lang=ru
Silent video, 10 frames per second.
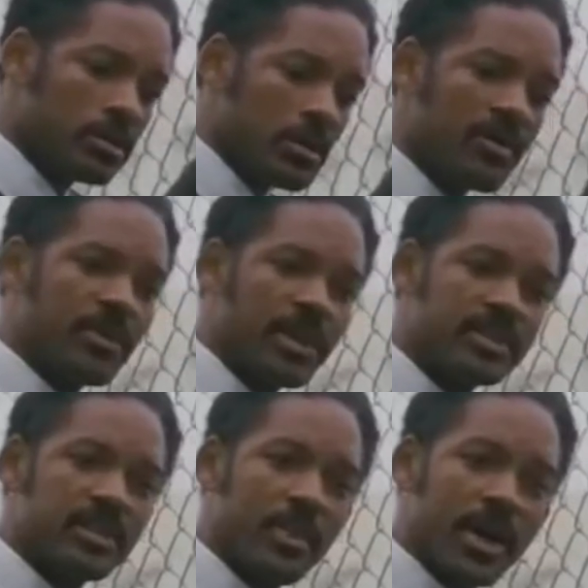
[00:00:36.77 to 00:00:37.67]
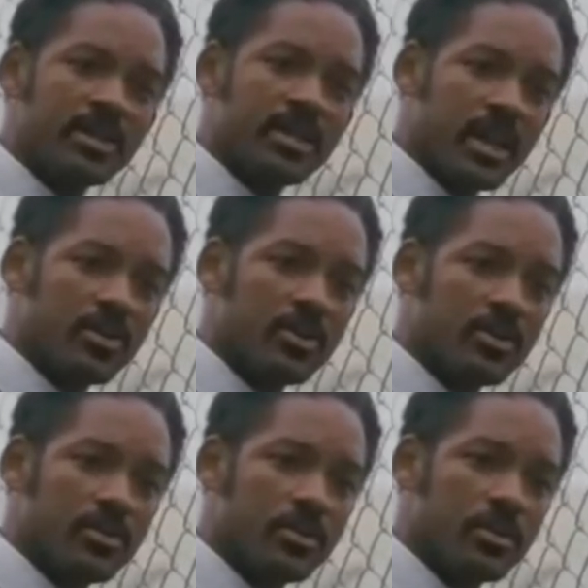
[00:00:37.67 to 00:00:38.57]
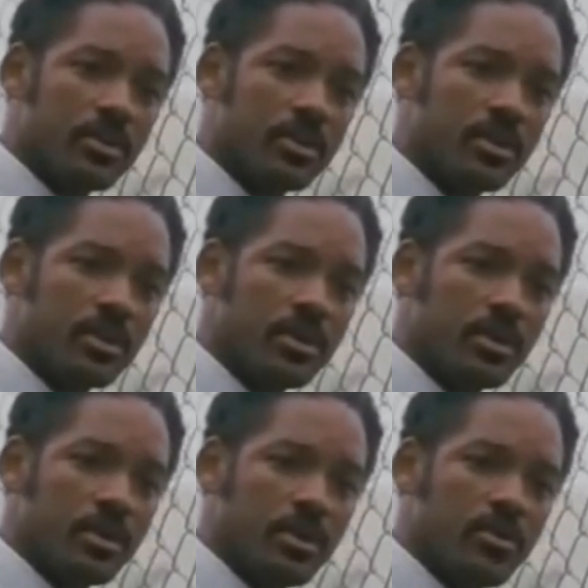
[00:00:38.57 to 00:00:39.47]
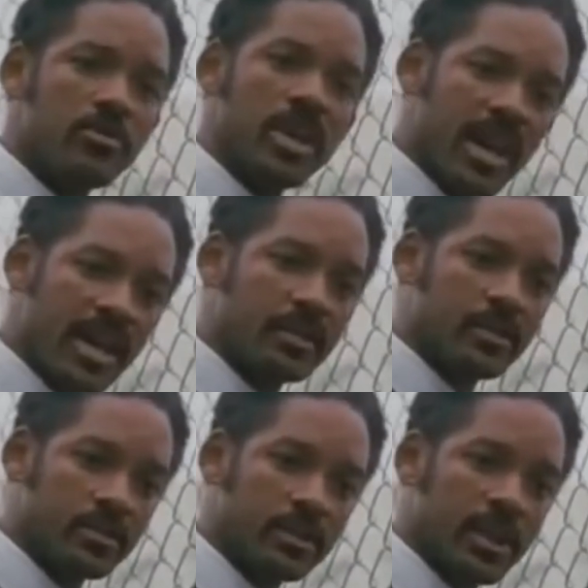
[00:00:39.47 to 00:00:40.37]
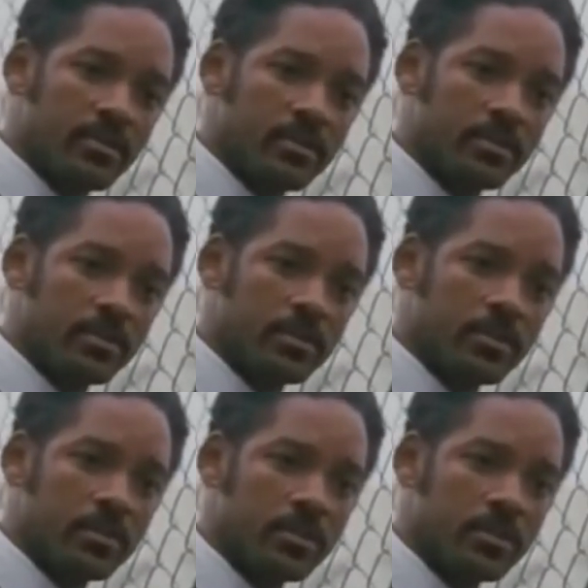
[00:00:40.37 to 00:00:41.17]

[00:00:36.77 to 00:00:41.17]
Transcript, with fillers: Не слушай никого, кто скажет, будто ты чего-то не можешь.